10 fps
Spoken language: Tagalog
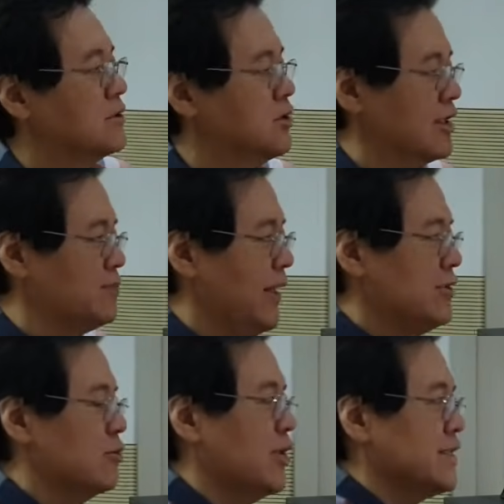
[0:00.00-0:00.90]
So,
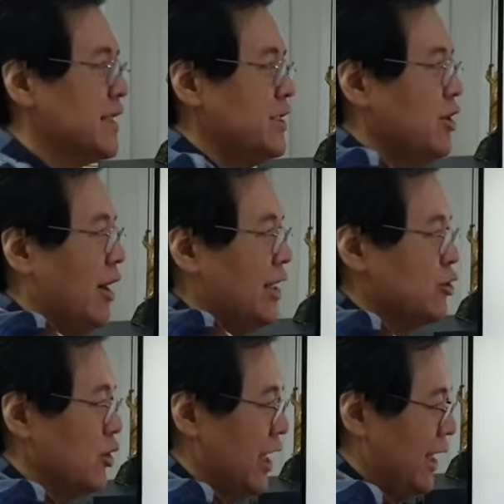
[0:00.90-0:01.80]
explain ko muna sa inyo, ha? Ah,
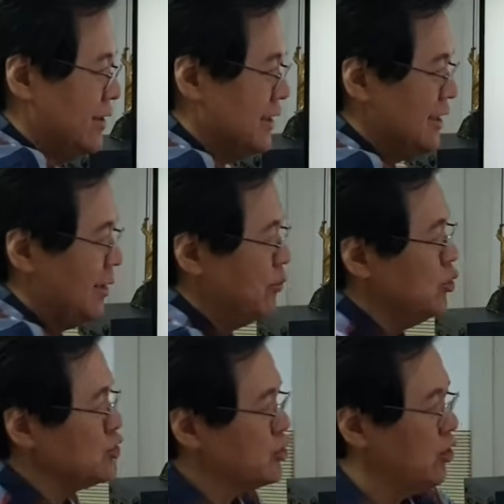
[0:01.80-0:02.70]
ito yung healthy na
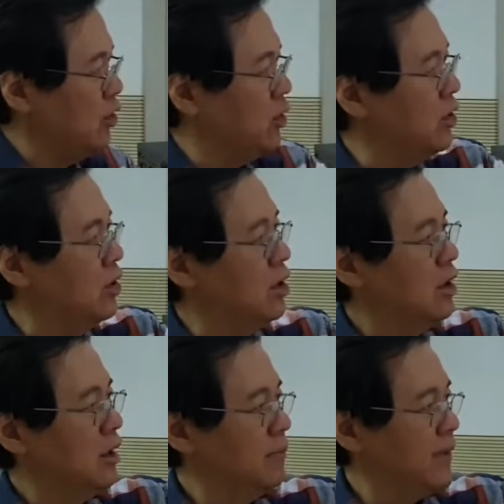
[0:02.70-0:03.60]
puso,
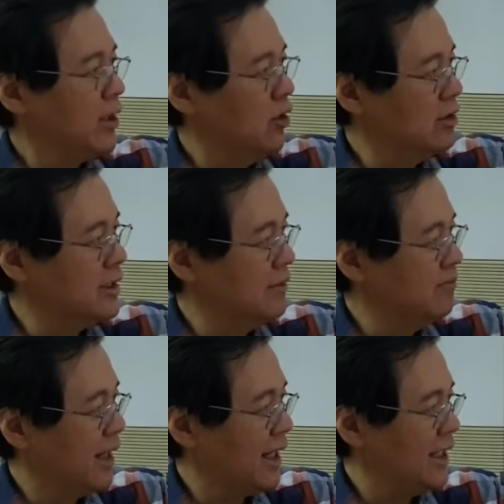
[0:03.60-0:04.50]
may
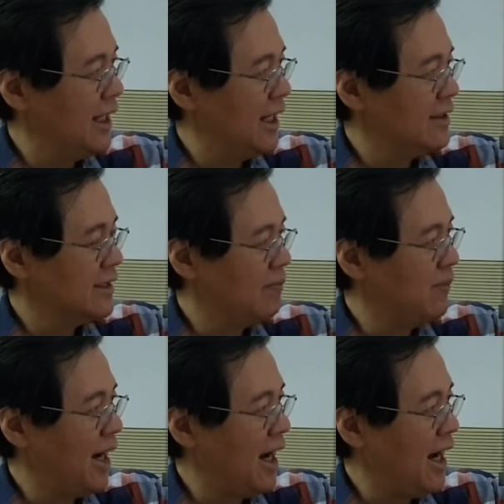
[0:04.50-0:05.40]
konting bara na ng
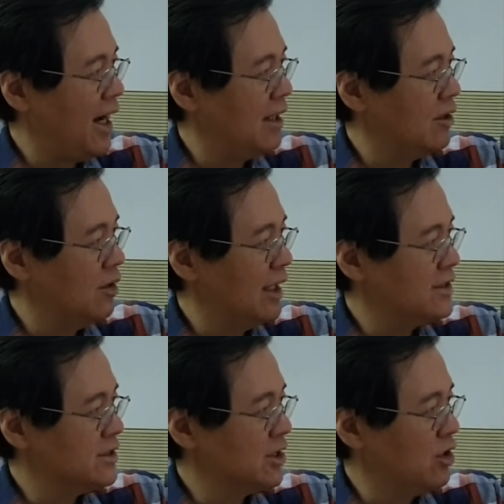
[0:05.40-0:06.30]
taba,
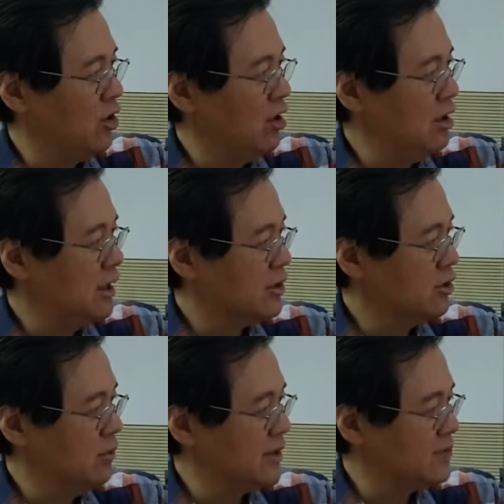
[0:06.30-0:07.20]
cholesterol,
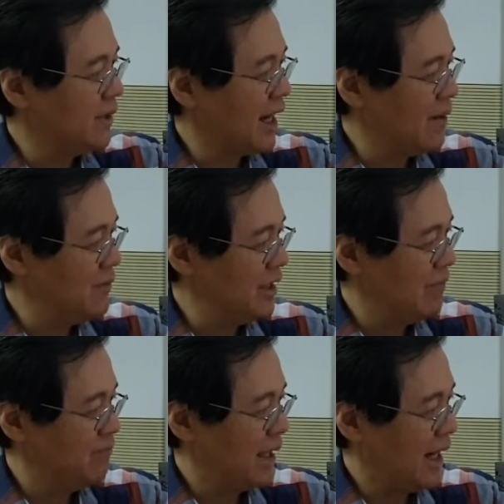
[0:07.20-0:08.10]
ito mas marami
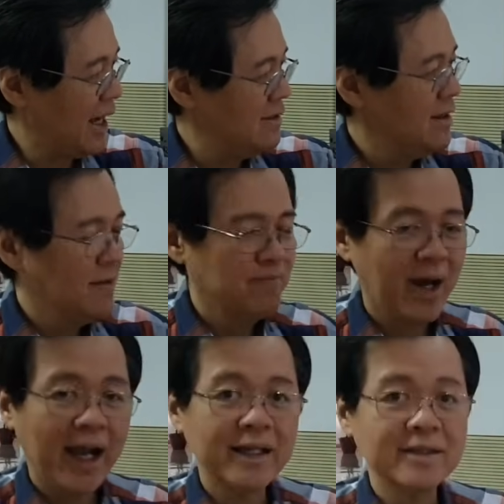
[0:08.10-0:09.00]
ng bara.
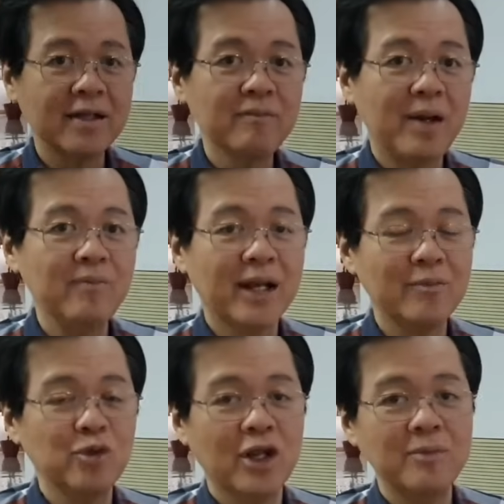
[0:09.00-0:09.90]
Bakit nagbabara
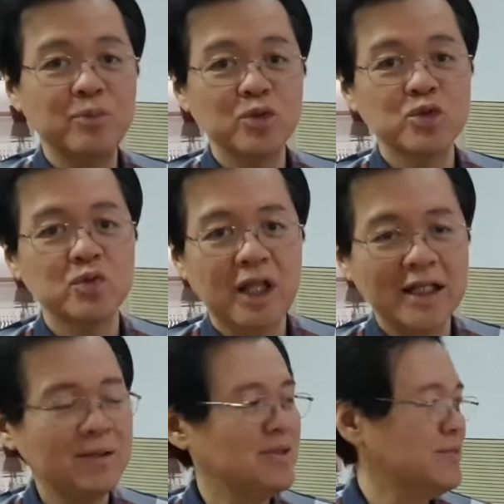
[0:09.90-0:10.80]
mo na yung puso
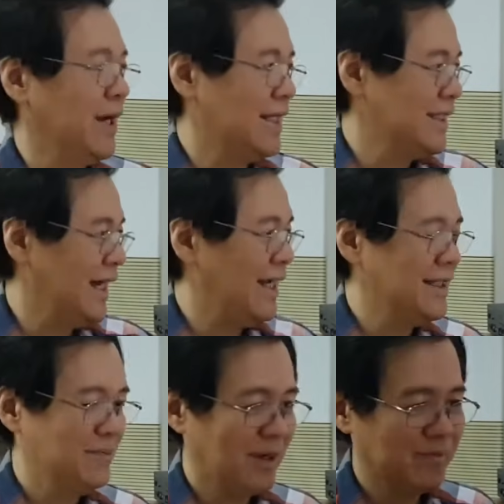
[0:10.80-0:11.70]
natin? Mas maganda nga,
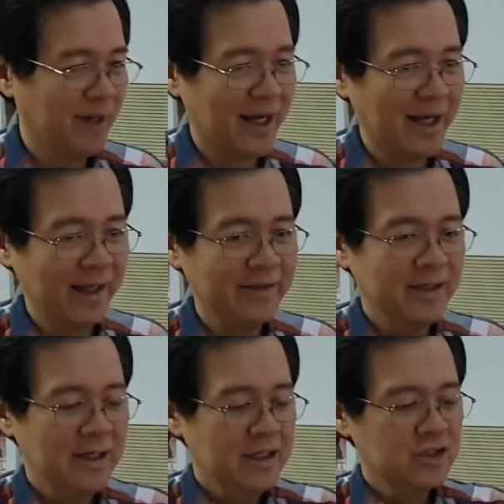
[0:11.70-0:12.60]
hindi magbara eh.
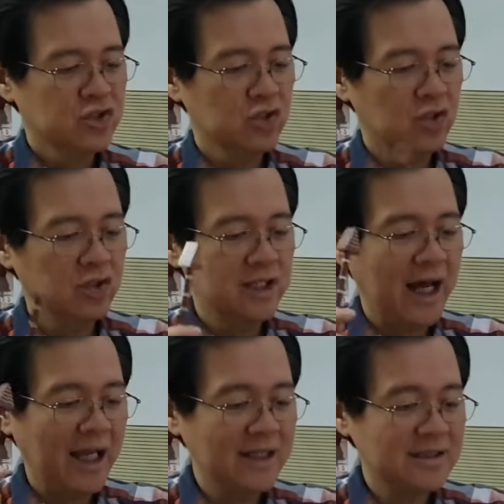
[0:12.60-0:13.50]
So,
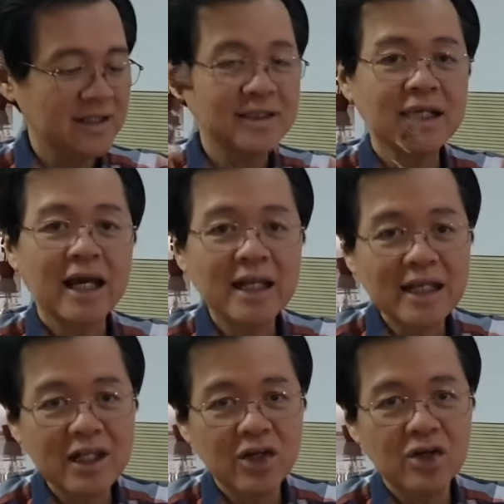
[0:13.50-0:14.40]
dahil sa
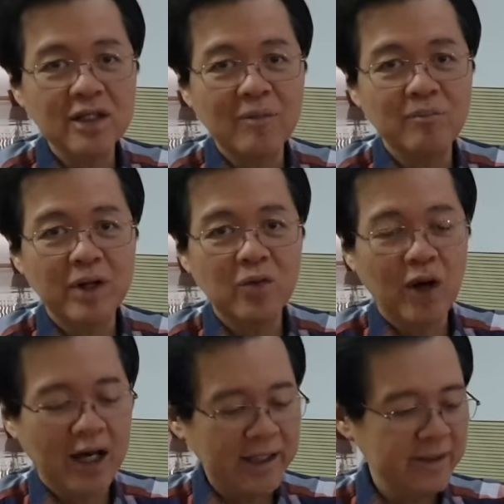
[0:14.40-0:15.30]
sigarilyo, number
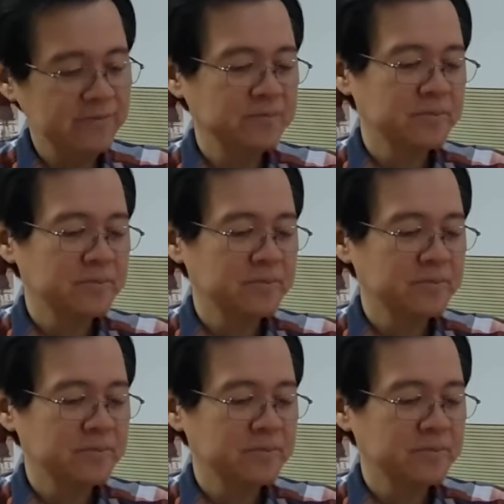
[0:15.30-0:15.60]
one,